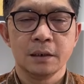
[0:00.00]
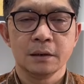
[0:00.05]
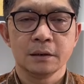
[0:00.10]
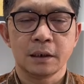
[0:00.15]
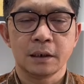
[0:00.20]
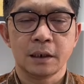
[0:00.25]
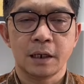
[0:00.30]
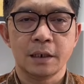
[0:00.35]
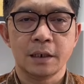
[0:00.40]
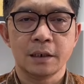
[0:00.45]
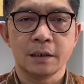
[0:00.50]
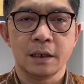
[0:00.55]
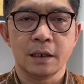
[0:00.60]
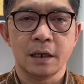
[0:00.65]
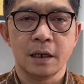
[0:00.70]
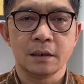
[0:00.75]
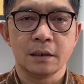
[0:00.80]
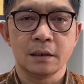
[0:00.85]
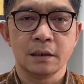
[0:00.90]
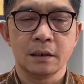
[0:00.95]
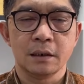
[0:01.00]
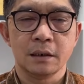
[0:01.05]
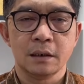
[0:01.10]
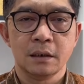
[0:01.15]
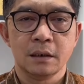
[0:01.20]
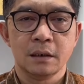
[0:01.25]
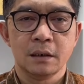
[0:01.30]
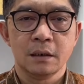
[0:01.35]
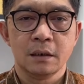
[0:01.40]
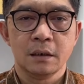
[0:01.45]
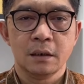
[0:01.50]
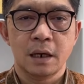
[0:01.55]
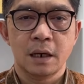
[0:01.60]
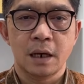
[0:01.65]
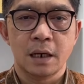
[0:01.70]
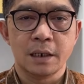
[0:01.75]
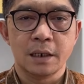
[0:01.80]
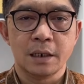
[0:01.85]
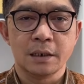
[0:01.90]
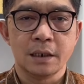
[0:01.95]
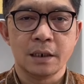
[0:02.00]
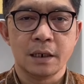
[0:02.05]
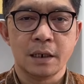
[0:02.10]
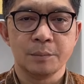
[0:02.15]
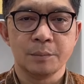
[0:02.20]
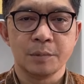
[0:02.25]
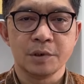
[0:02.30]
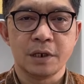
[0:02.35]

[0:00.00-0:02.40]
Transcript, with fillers: terkait dengan adanya